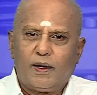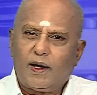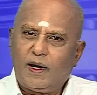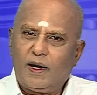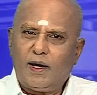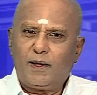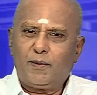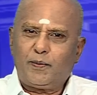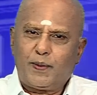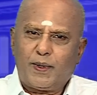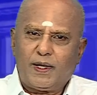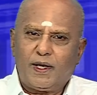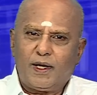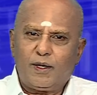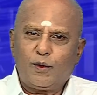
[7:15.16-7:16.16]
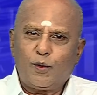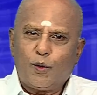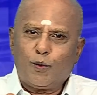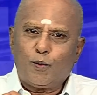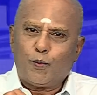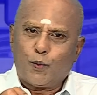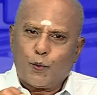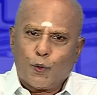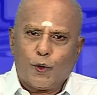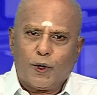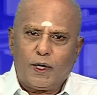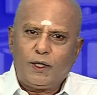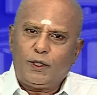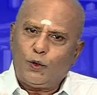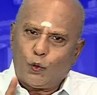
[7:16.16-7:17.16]
நல்ல பெயர்
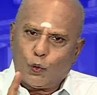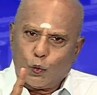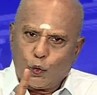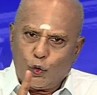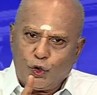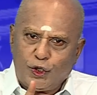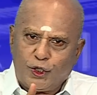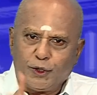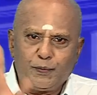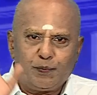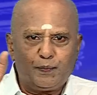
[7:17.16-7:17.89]
புகழ் உண்டு